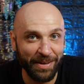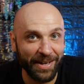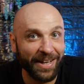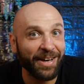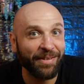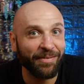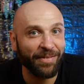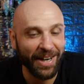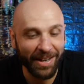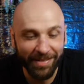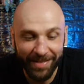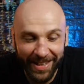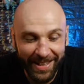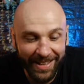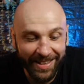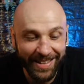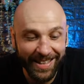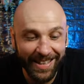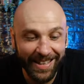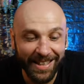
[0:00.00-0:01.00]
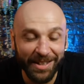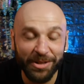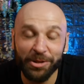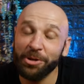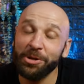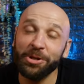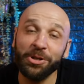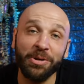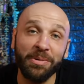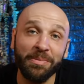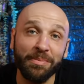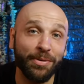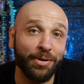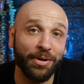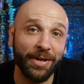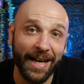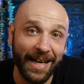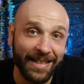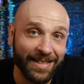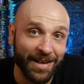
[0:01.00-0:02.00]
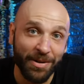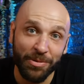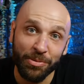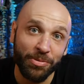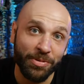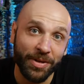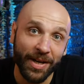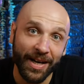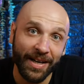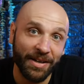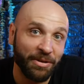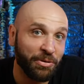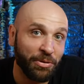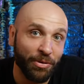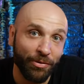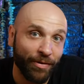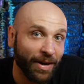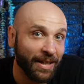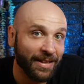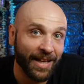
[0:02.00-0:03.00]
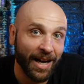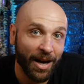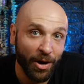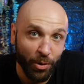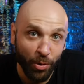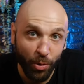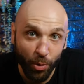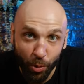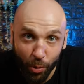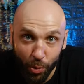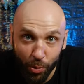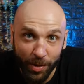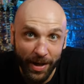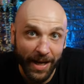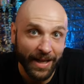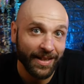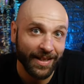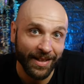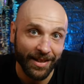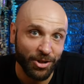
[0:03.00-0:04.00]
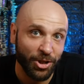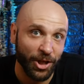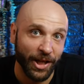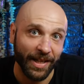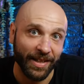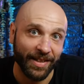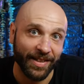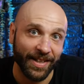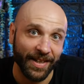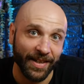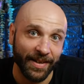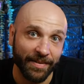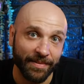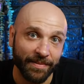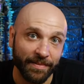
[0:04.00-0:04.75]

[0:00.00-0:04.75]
perché veramente non ne ho imbroccata una, non ne ho fatta una decente.